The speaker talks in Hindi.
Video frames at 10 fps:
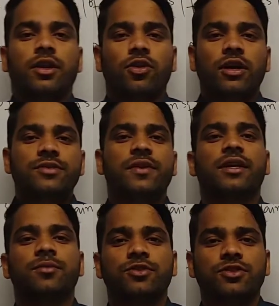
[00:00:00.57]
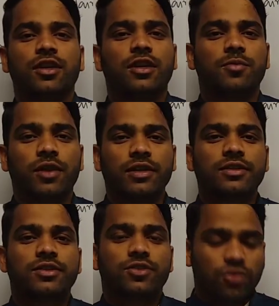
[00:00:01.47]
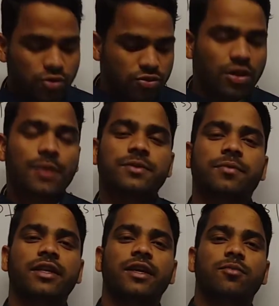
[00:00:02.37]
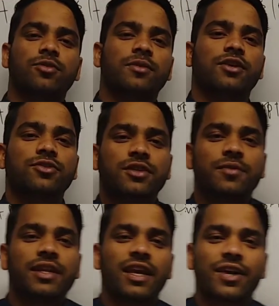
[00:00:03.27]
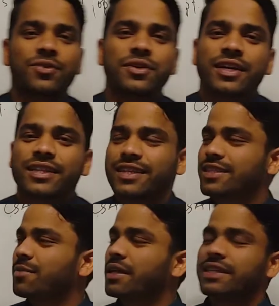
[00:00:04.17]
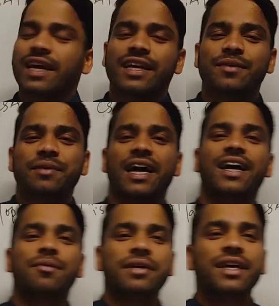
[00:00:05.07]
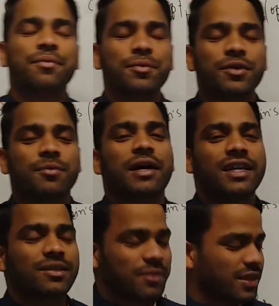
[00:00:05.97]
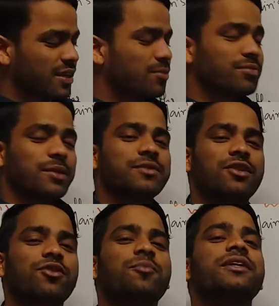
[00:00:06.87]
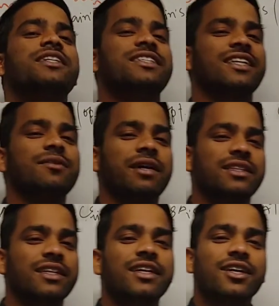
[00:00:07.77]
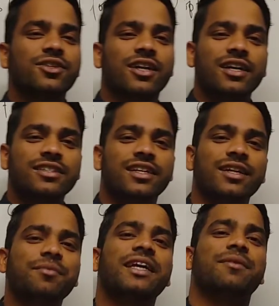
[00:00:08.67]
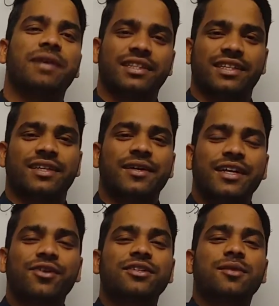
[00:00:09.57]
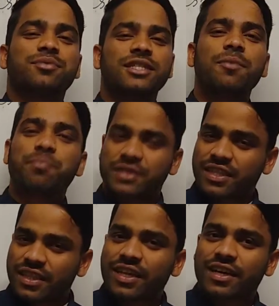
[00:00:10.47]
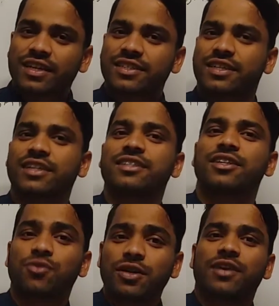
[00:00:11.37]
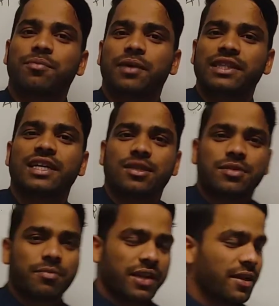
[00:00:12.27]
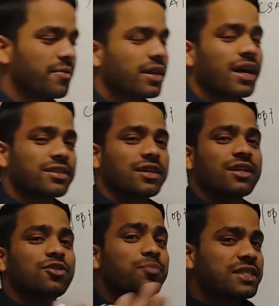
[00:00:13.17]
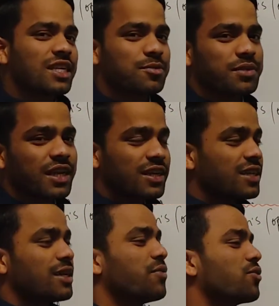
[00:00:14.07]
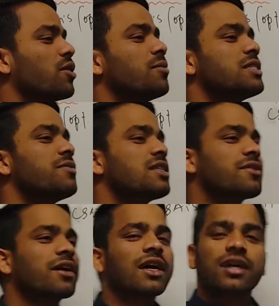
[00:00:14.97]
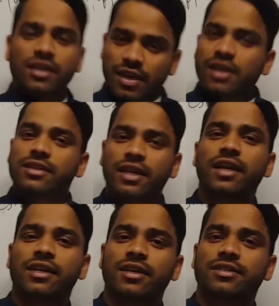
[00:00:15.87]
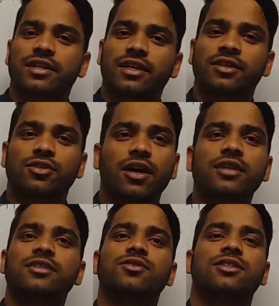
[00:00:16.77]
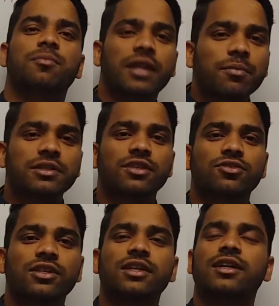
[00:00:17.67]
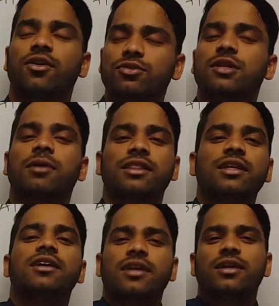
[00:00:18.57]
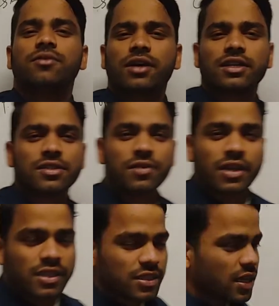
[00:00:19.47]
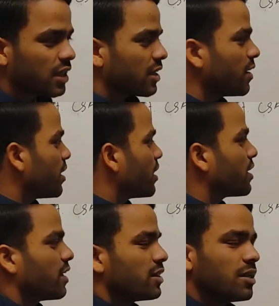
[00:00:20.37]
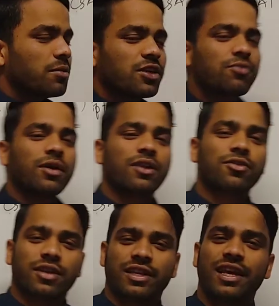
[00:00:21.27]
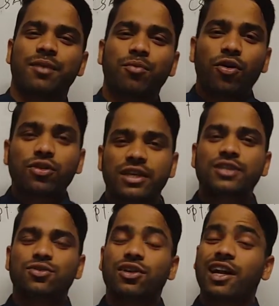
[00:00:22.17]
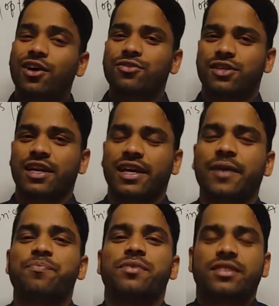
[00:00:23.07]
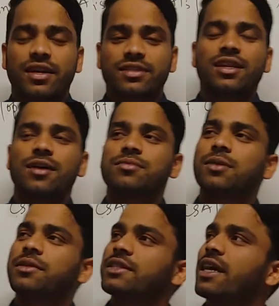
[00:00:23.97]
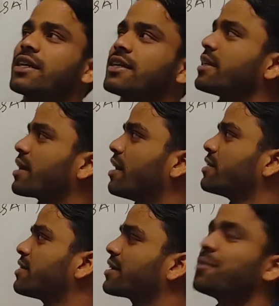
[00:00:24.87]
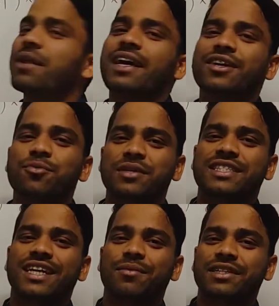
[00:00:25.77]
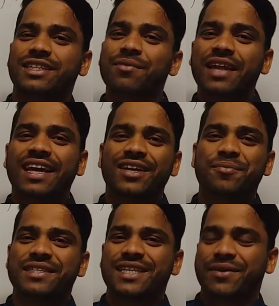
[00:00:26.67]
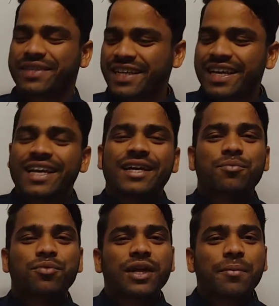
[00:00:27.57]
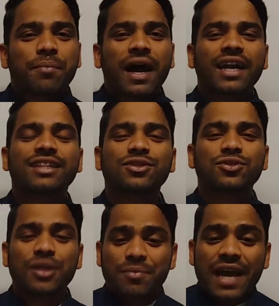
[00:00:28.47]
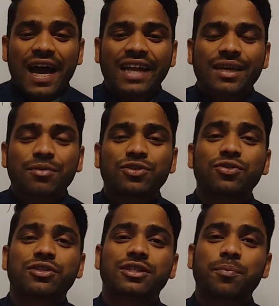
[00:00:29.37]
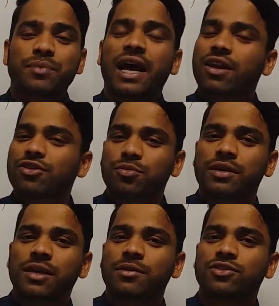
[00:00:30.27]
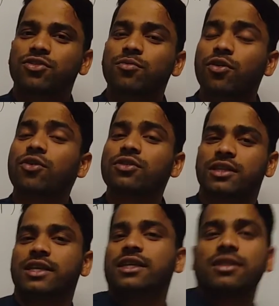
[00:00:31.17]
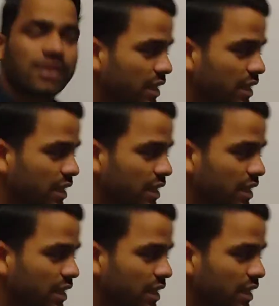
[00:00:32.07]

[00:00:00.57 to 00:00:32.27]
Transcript: हेलो गाइस वेलकम यू टू लर्निंग पॉइंट तो दोस्तों आप सबके लिए एक बहुत बड़ा खुशखबरी लाया हूँ दरअसल बात क्या है कि बिहार में या फिर पूरे भारत में अगर हम सबसे लोकप्रिय टीचर की बात करें तो खान सर नंबर एक में आते हैं क्योंकि सबसे पसंदीदा अगर किसी का टीचर कोई बनता है सबसे पहले खास करके यूपीएससी एक्सपीरियंट या फिर कोई भी सिविल सेवा का तैयारी करना चाहता है तो खान सर उसकी पहली पसंद होते हैं उसके बाद विकास देवी कृति सर आते हैं लेकिन हिंदी मीडियम वालों के लिए एक बहुत ही सुनहरा अवसर आया है दरअसल हम सब इंतजार कर रहे थे खान सर कब लाएंगे यूपीएससी का बैच कब लाएंगे यूपीएससी का बैच पूरे भारत तो छोड़िए बिहार के बच्चों को सब बिहार और यूपी के बच्चों को बहुत ही